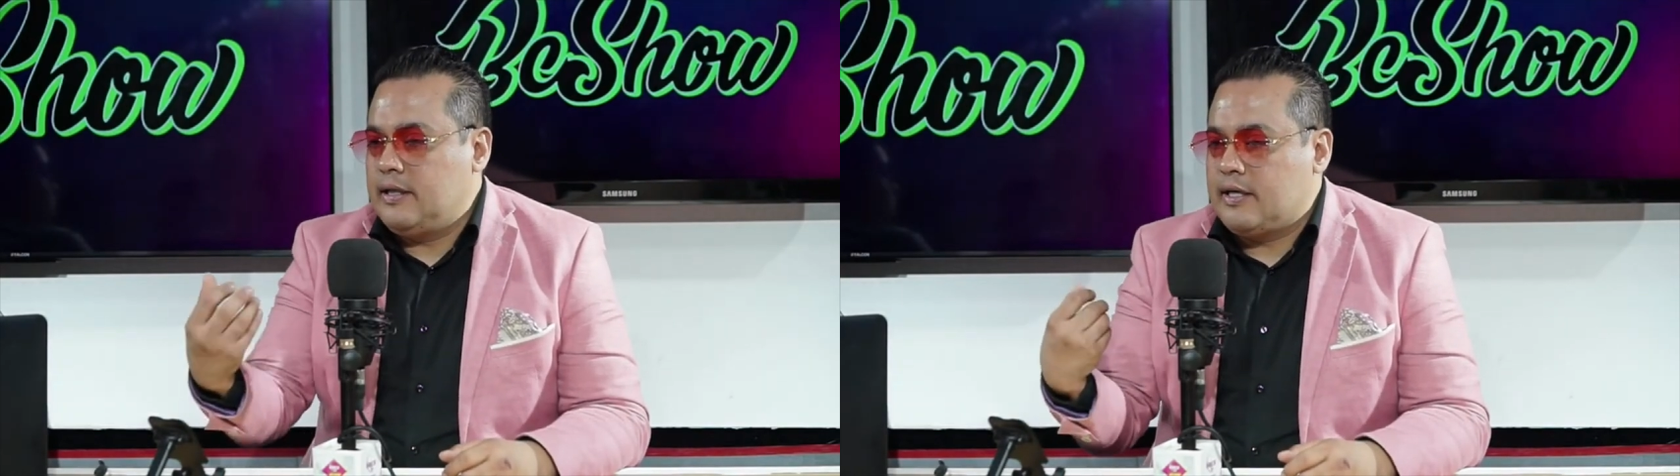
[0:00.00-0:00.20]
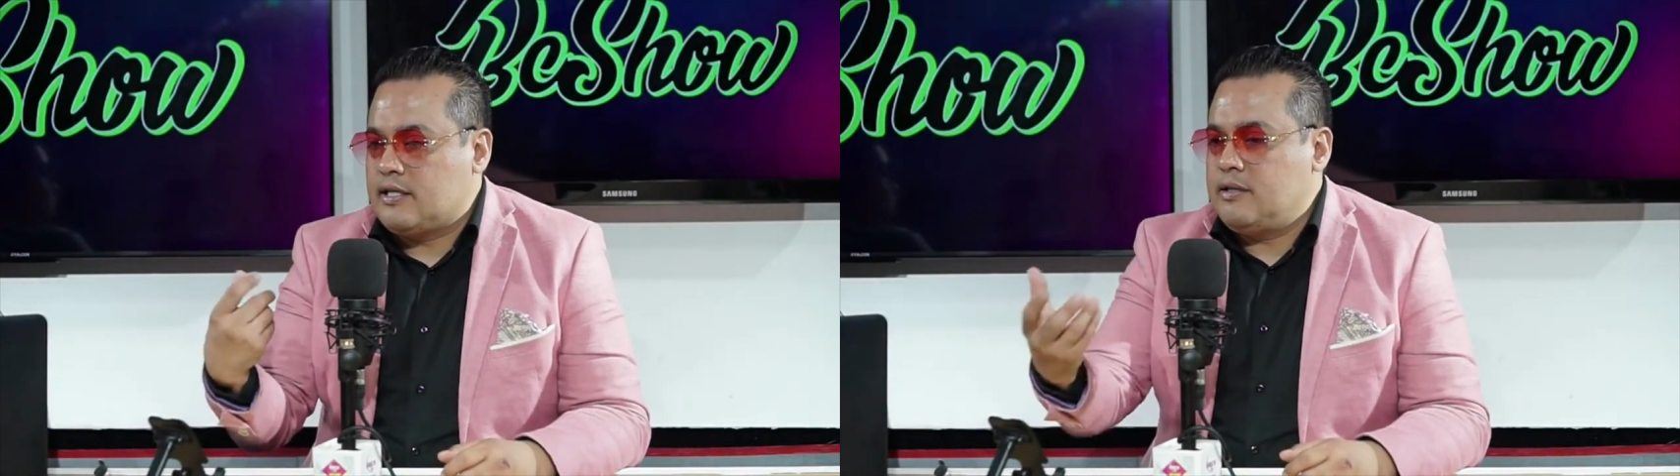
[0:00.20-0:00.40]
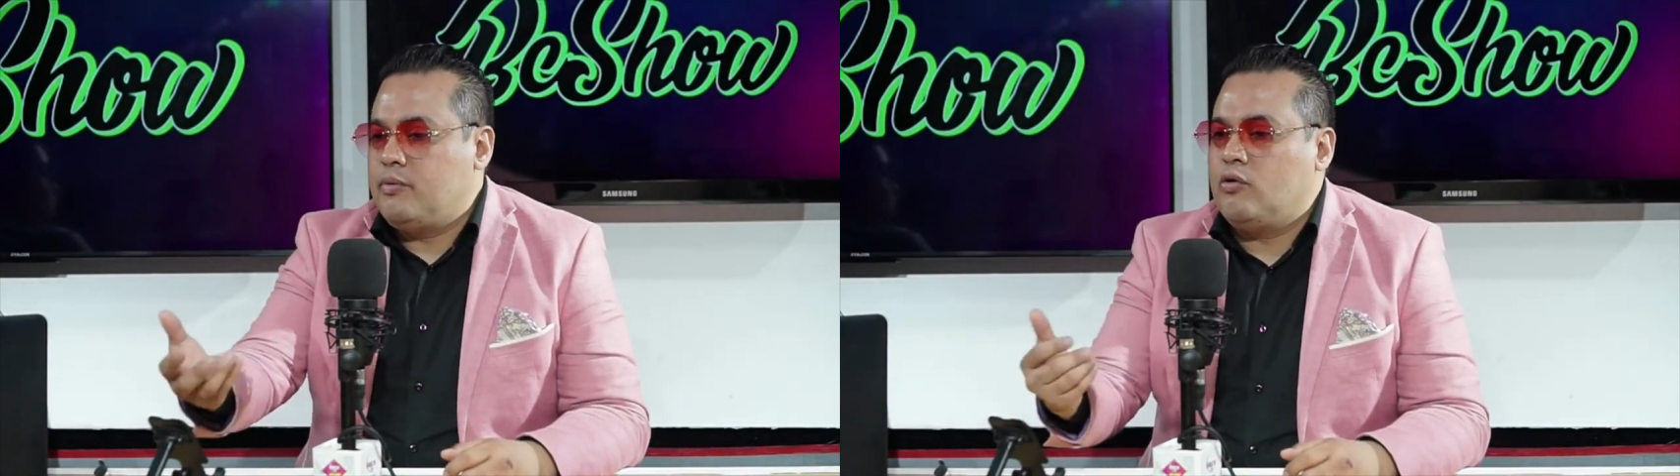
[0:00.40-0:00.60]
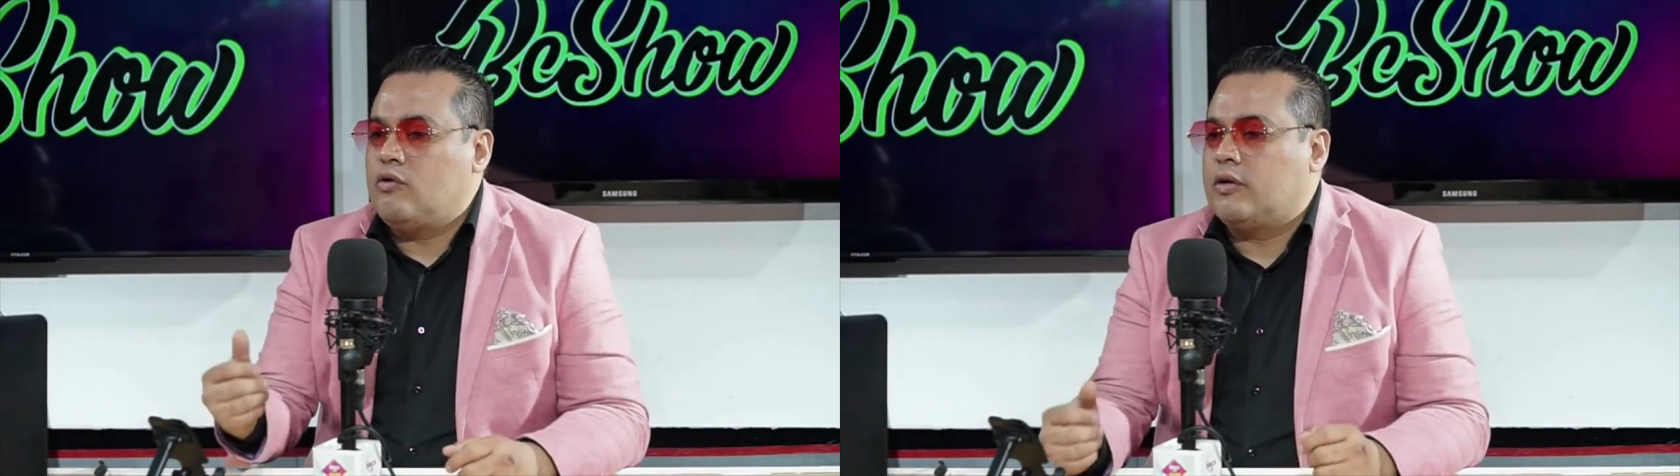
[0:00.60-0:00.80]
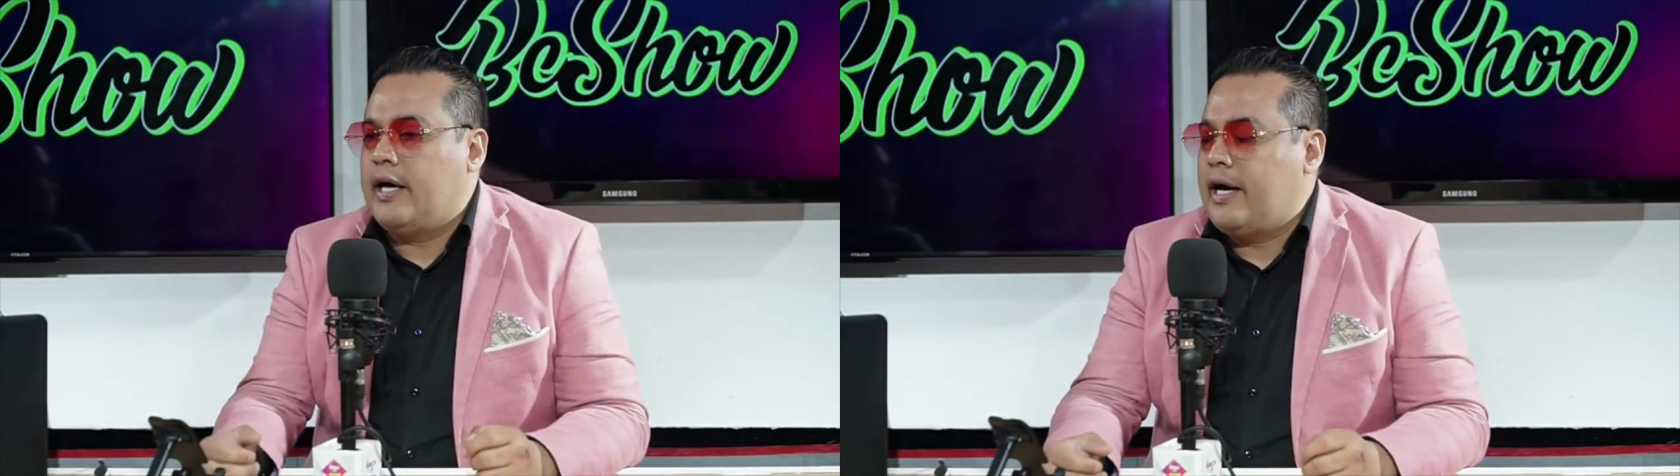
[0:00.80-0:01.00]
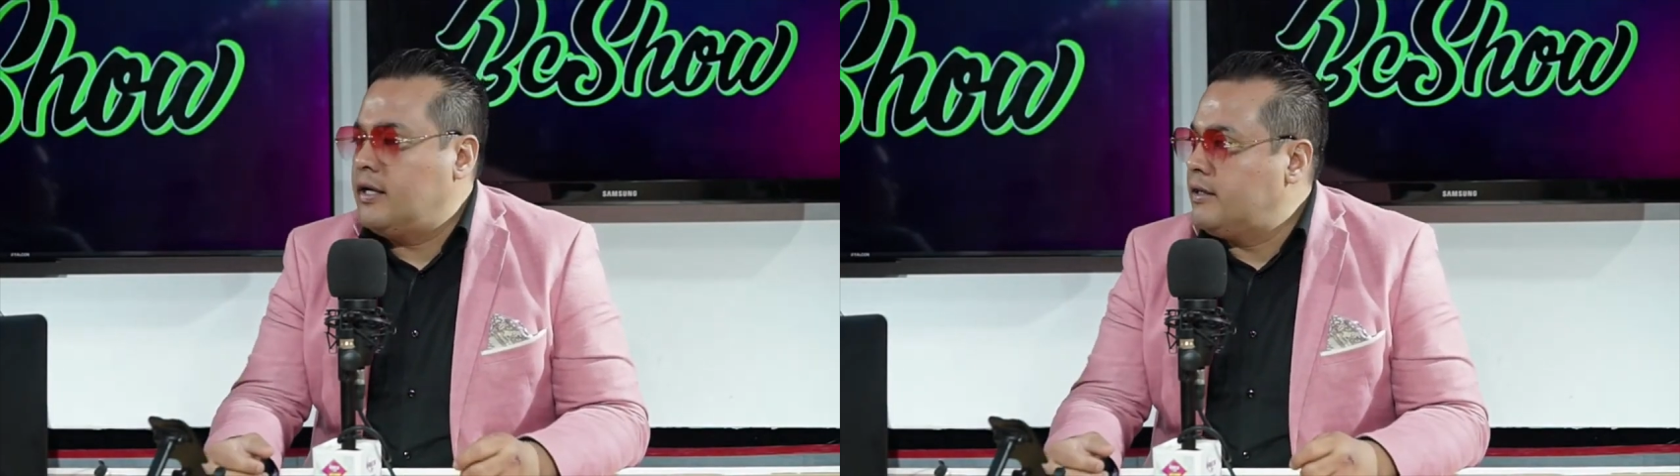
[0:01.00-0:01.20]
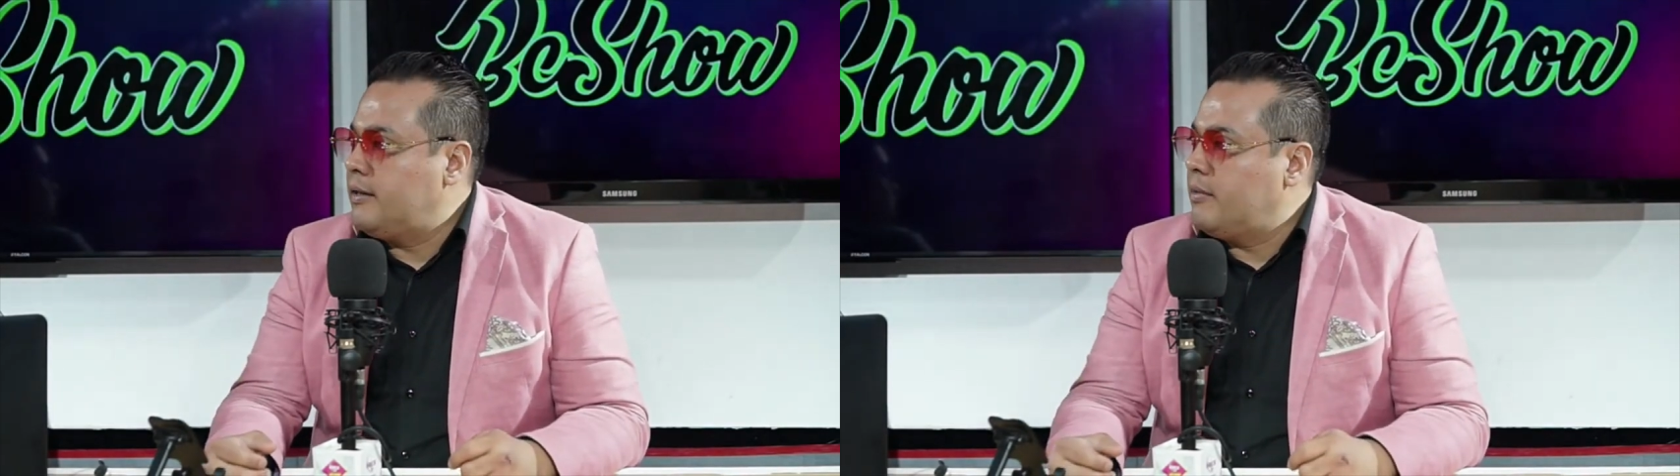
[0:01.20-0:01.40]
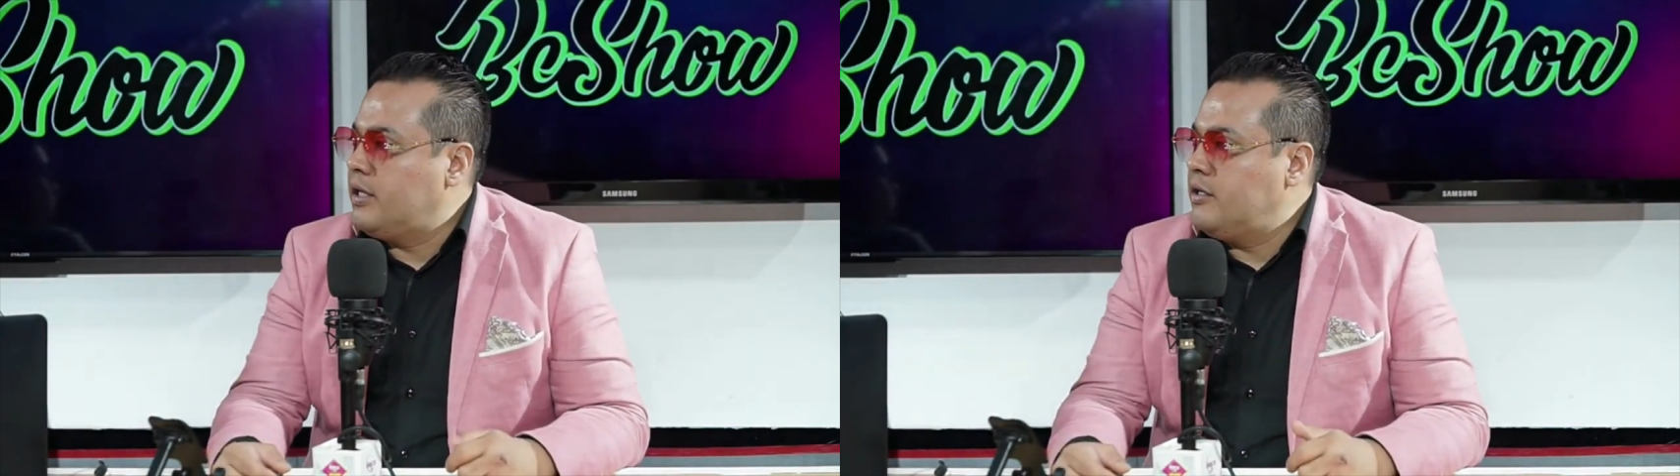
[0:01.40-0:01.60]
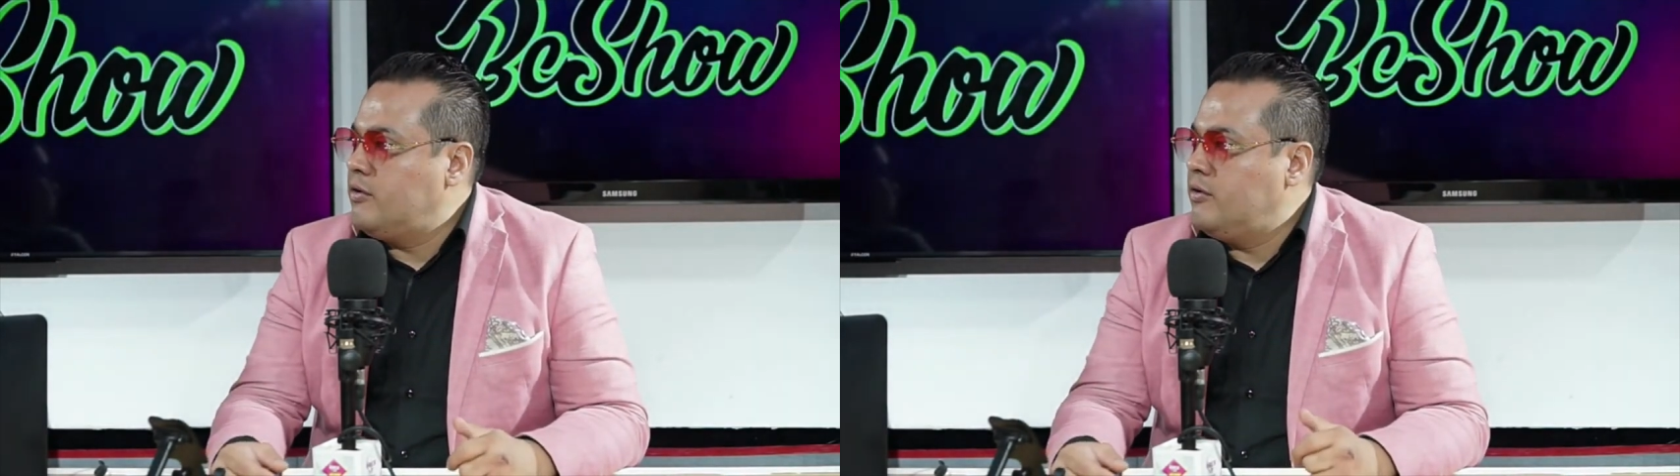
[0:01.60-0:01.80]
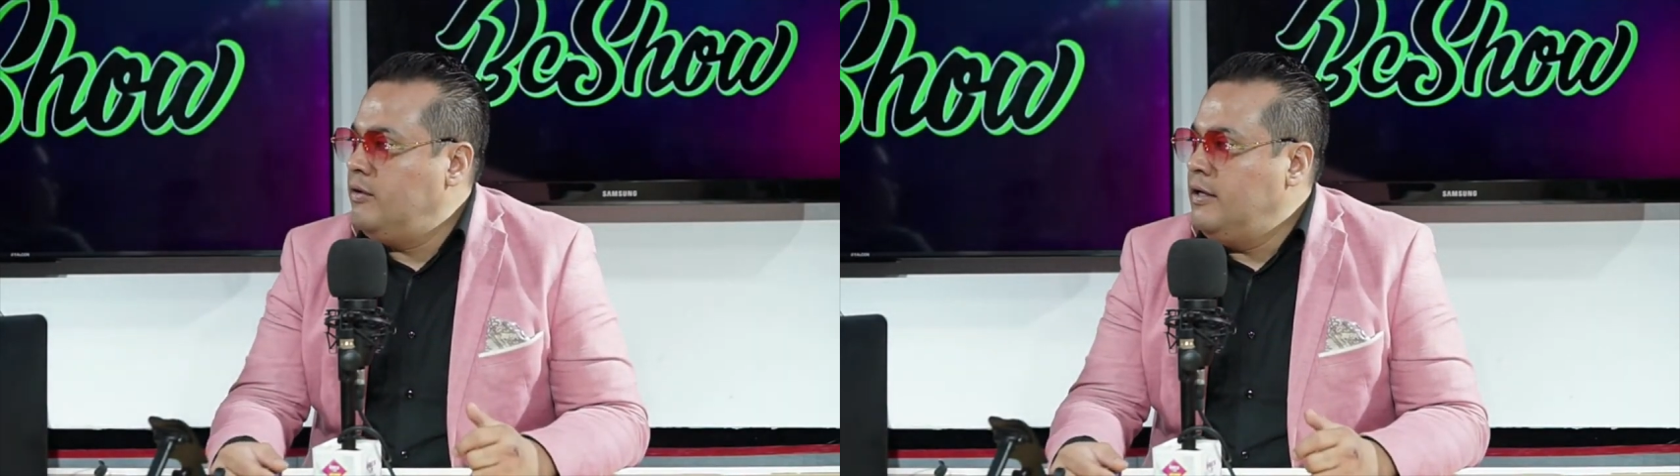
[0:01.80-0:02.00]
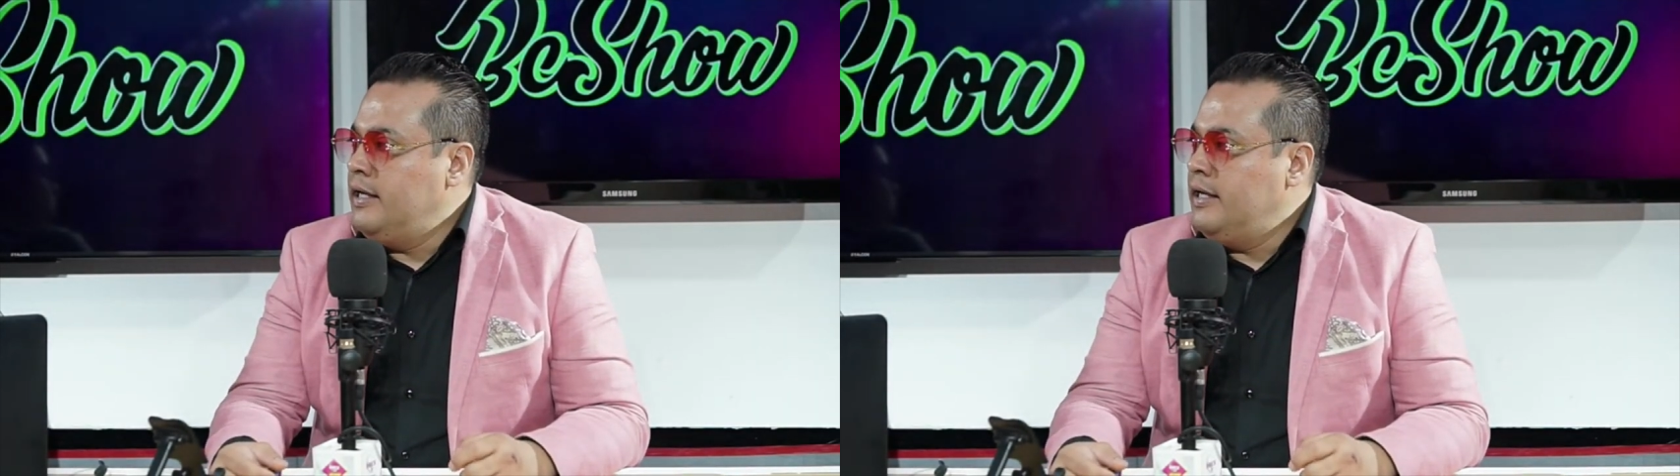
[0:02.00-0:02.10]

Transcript: recíproco que hay entre México